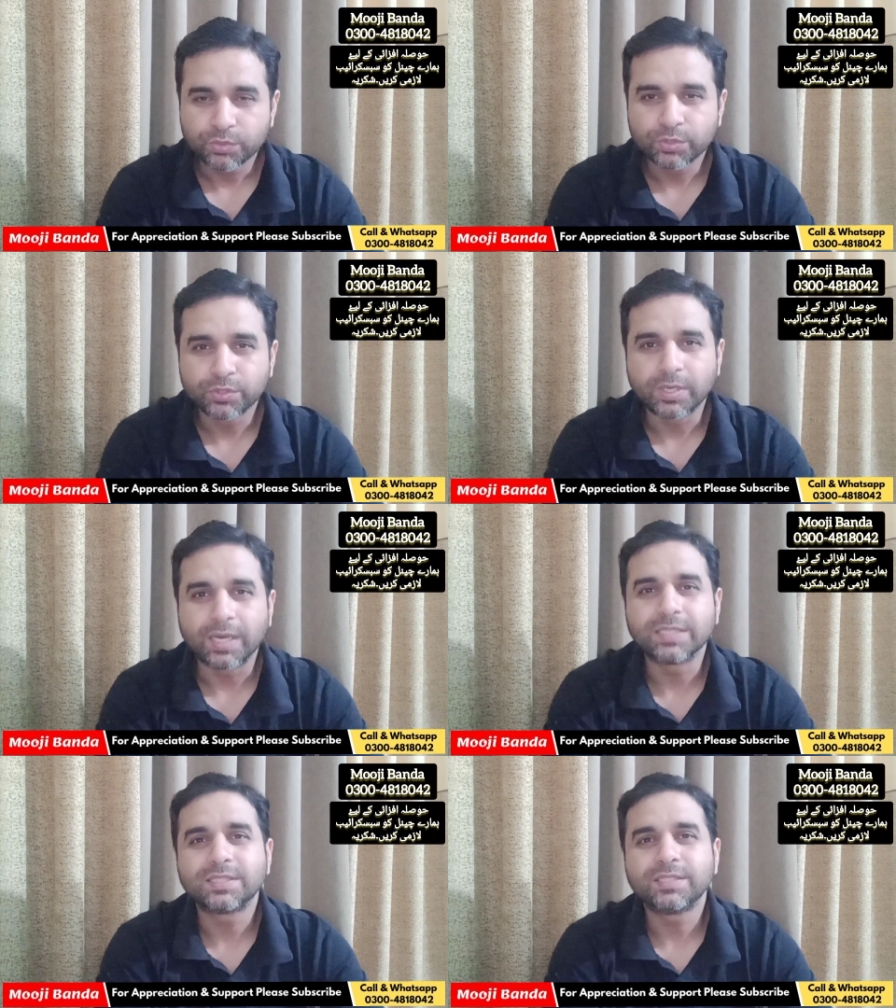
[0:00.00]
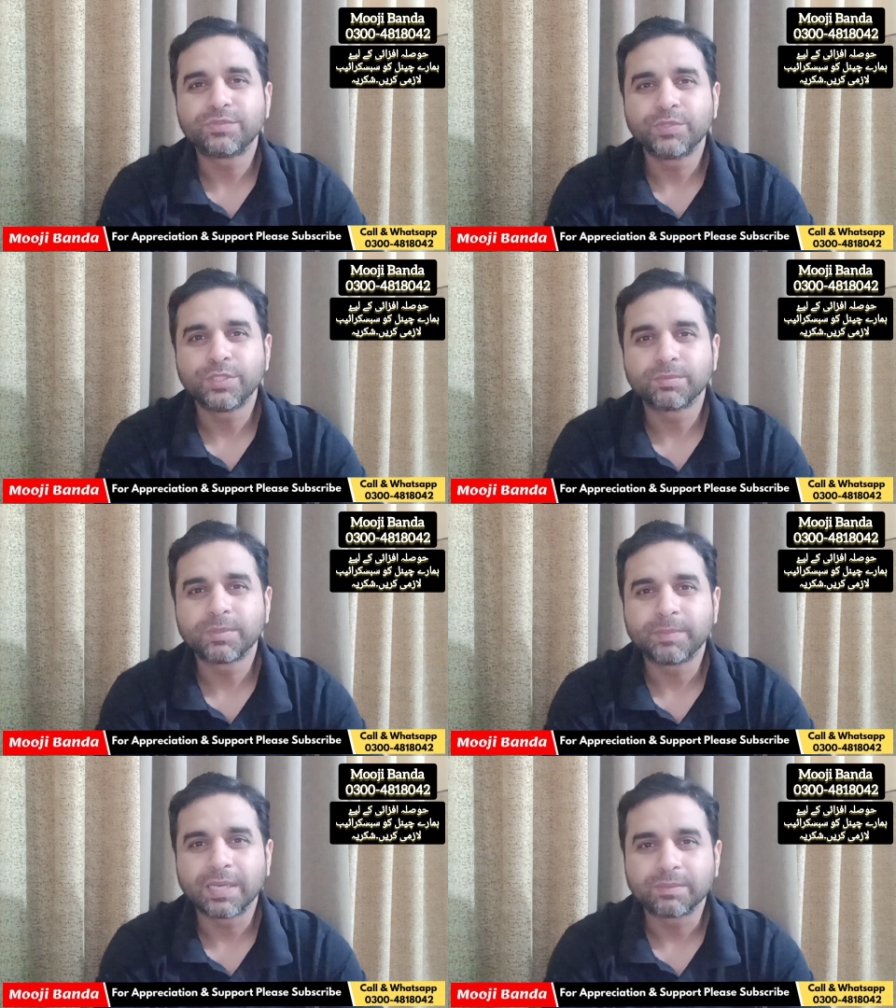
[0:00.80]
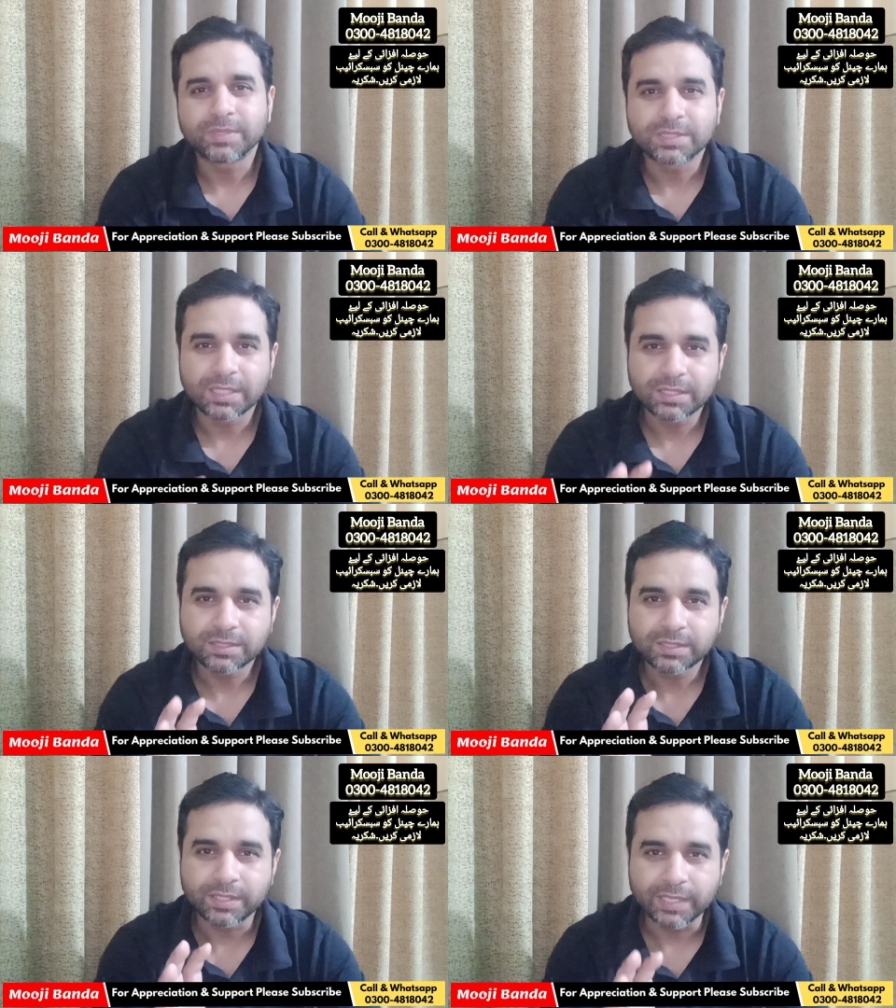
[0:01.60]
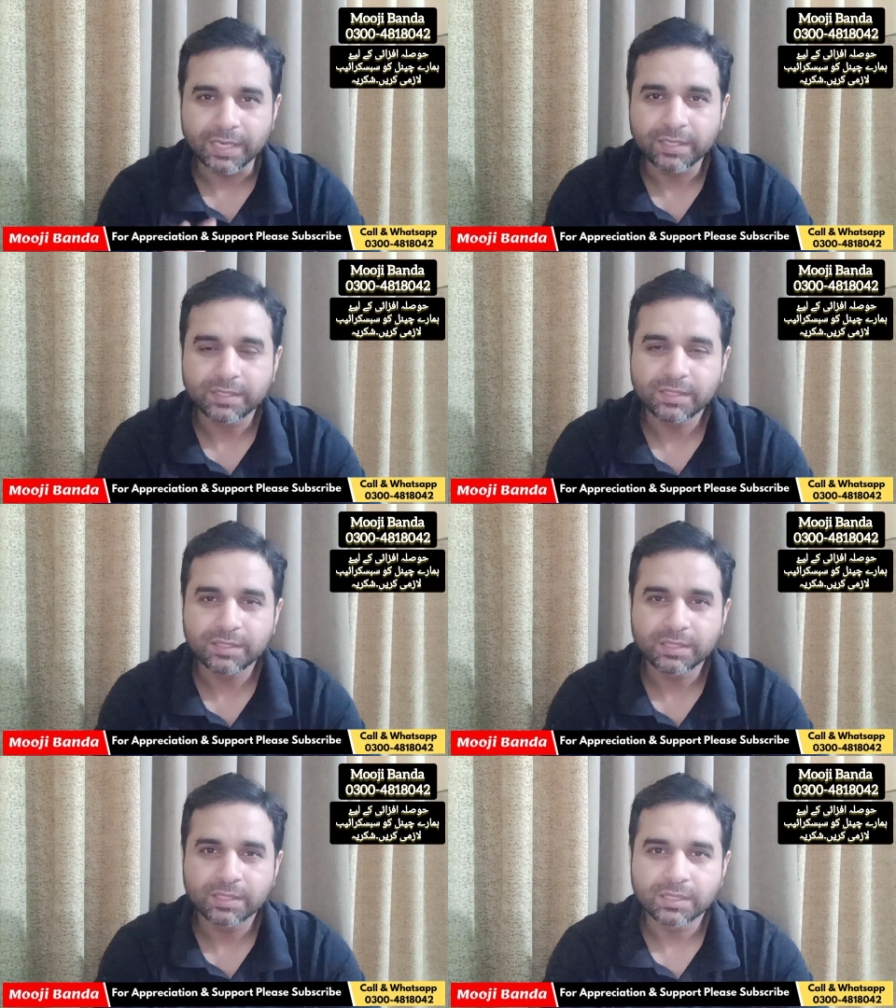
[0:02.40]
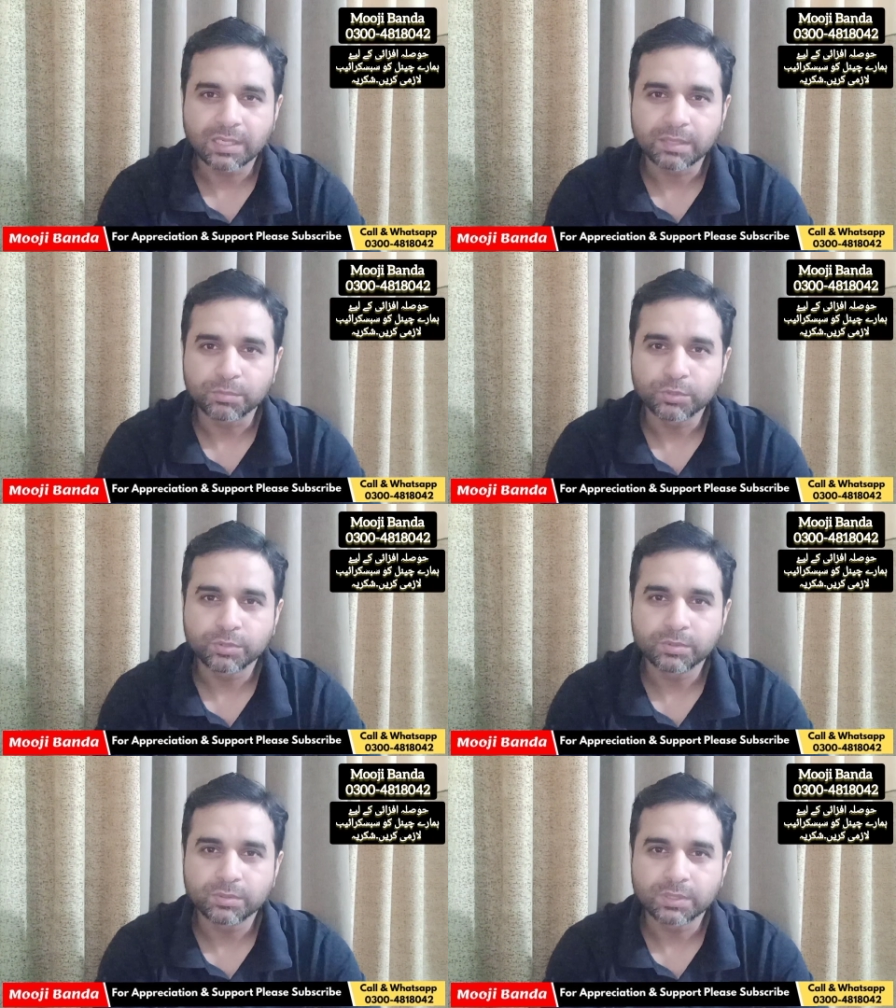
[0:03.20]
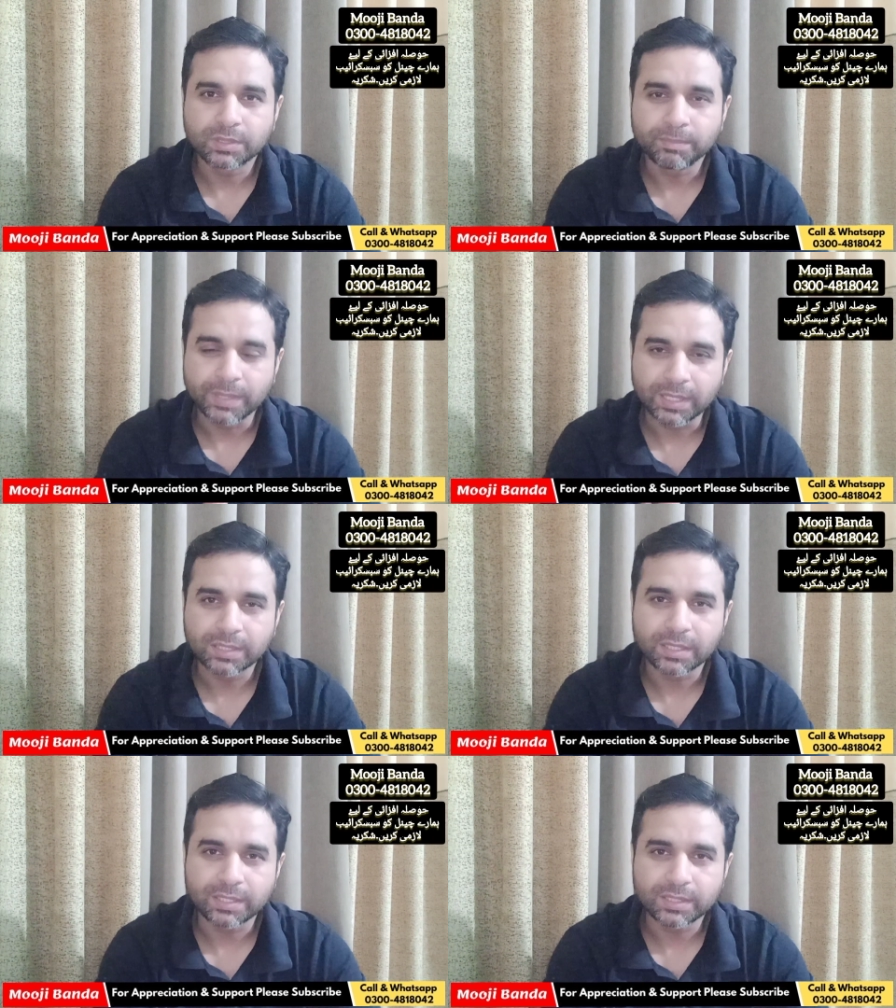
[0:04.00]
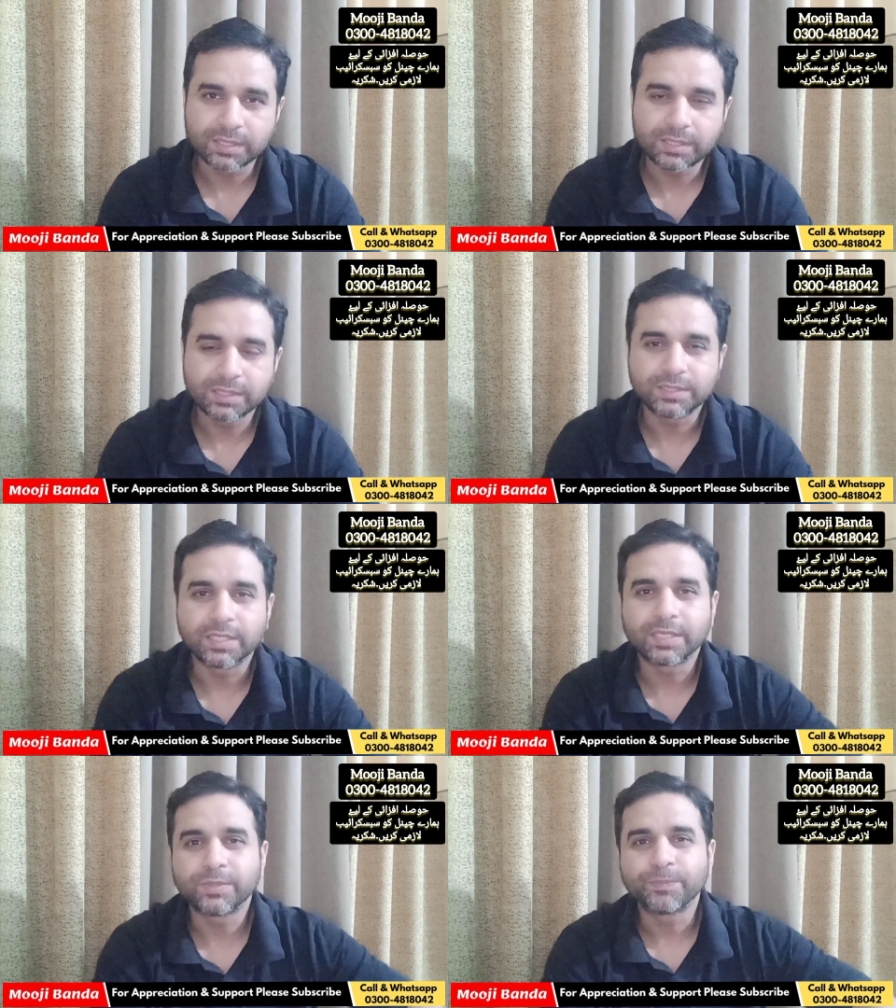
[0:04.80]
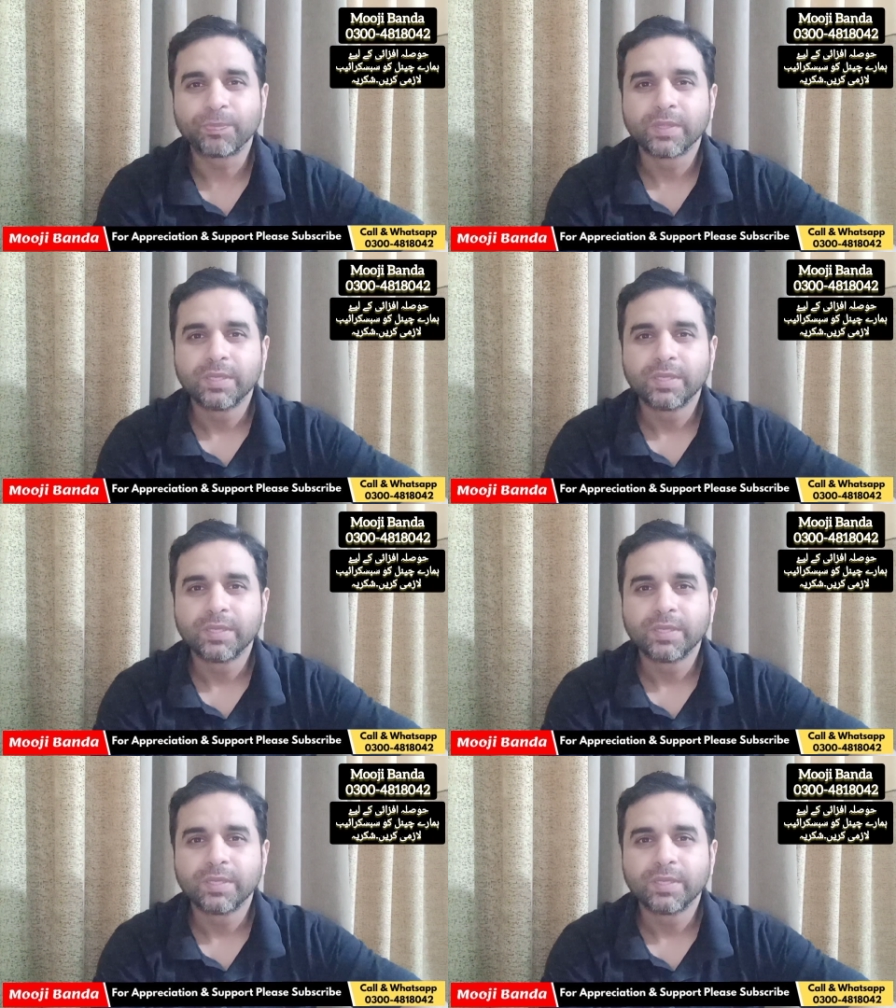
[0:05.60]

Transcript: तो आज की इस वीडियो में मैं आपके साथ रियलिटी आपको बयान करने के लिए जा रहा हूँ